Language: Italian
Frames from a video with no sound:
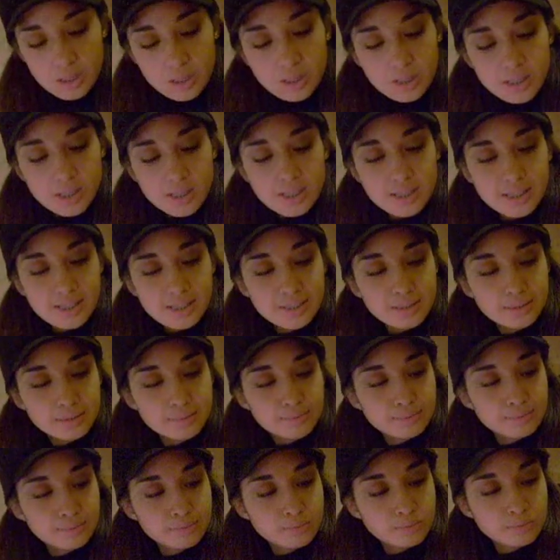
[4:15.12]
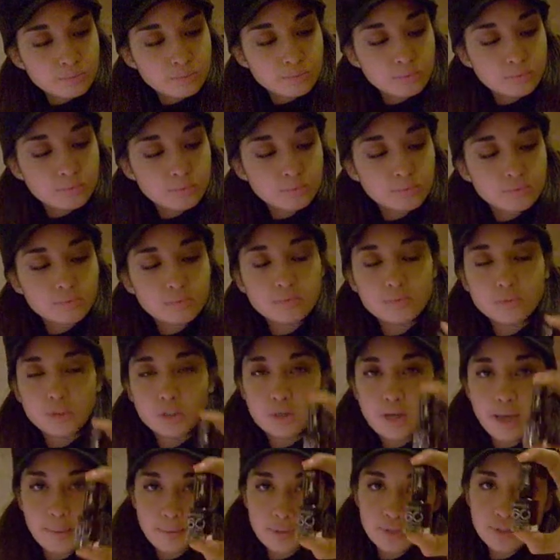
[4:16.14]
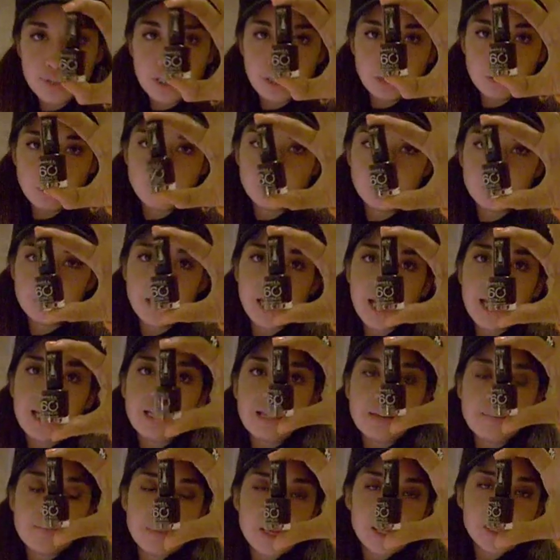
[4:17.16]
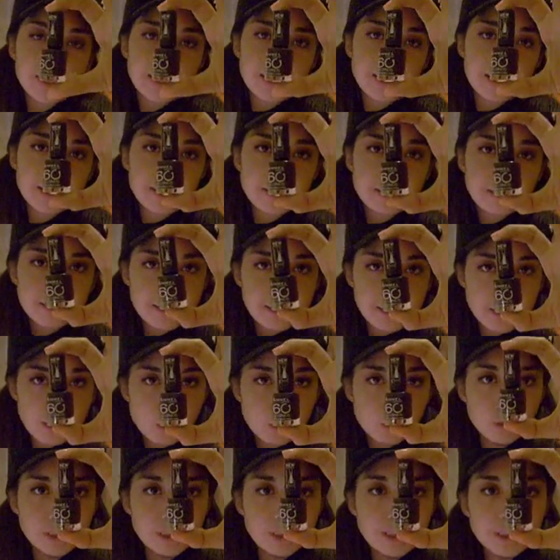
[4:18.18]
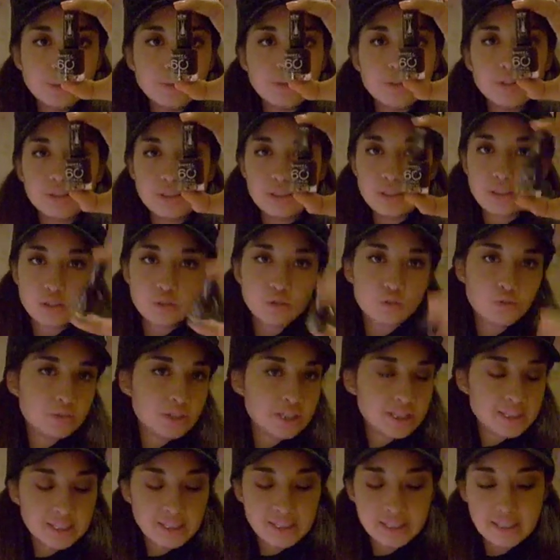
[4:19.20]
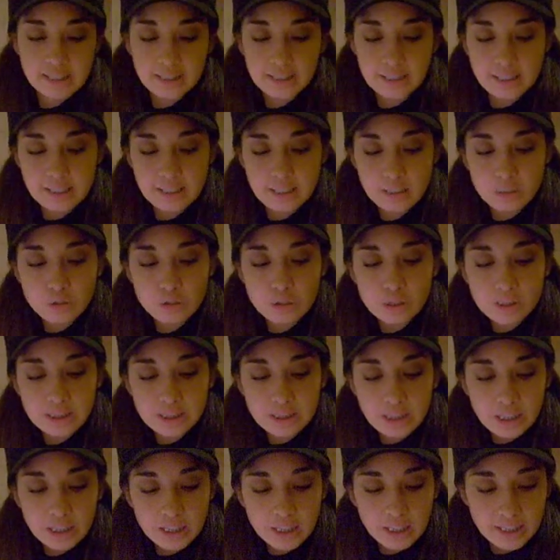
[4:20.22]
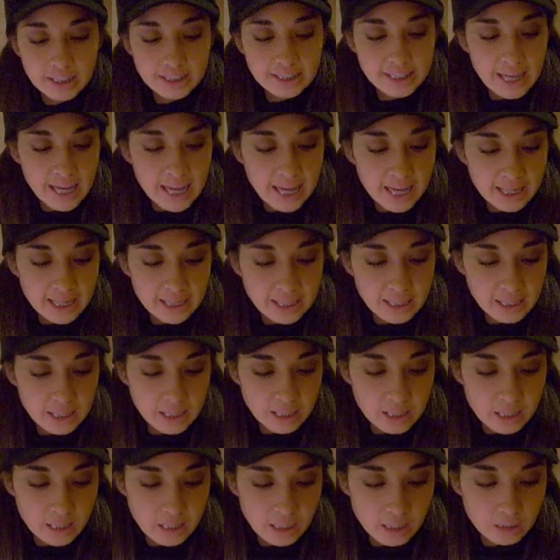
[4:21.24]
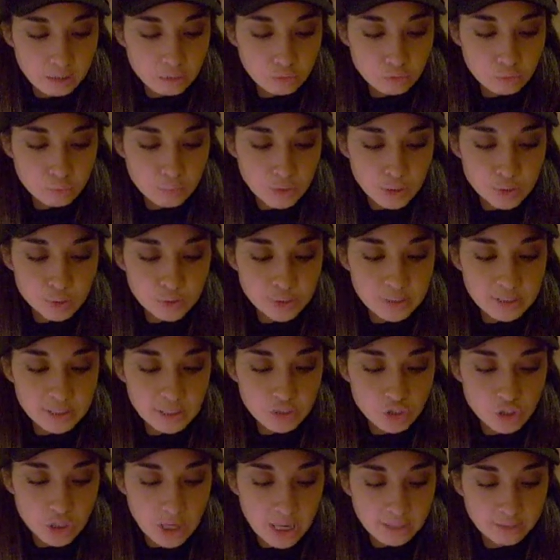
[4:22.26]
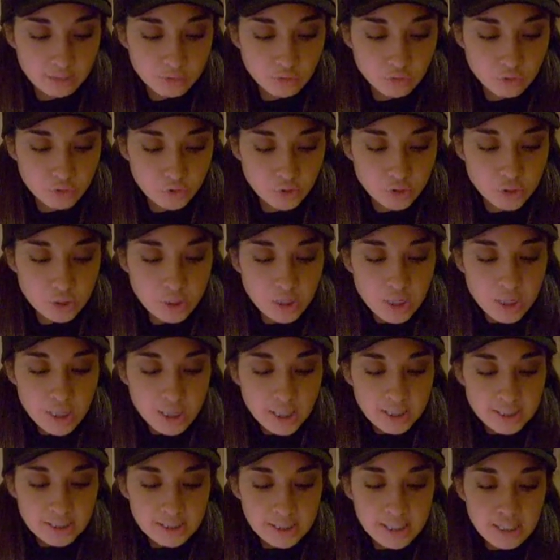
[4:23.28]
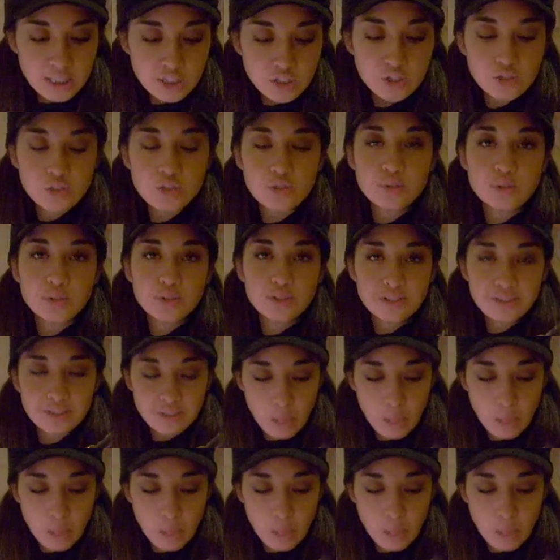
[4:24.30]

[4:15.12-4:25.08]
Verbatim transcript: Ehm... Um, abbiamo detto della Rimmel 60 secondi, quello che si asciuga in 60 secondi ed è il numero 600 Delicious...